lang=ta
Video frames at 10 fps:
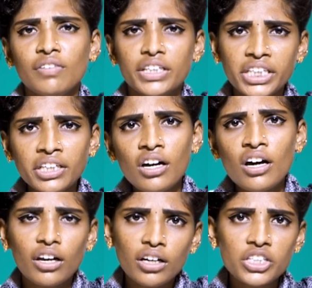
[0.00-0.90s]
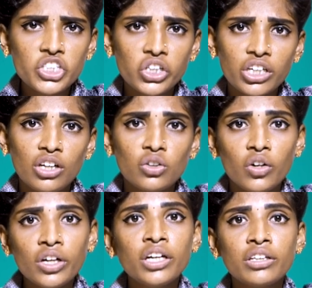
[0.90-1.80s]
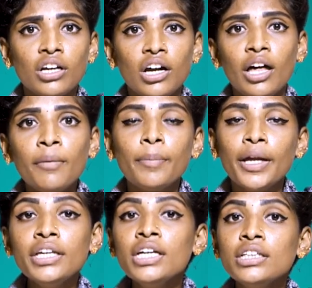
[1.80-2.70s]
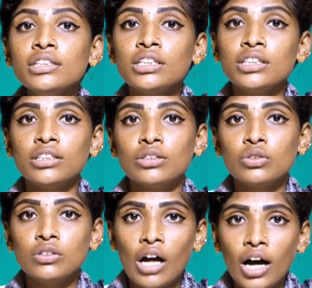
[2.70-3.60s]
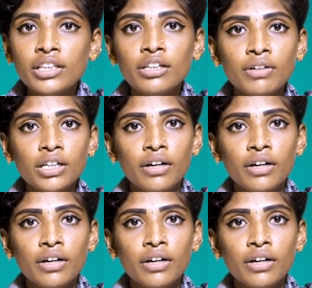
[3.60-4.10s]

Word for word: வஜைனா அருங்காட்சியத்தை நான் தொடங்குறதுனால பெண்ணியத்துக்கு ஆதரவா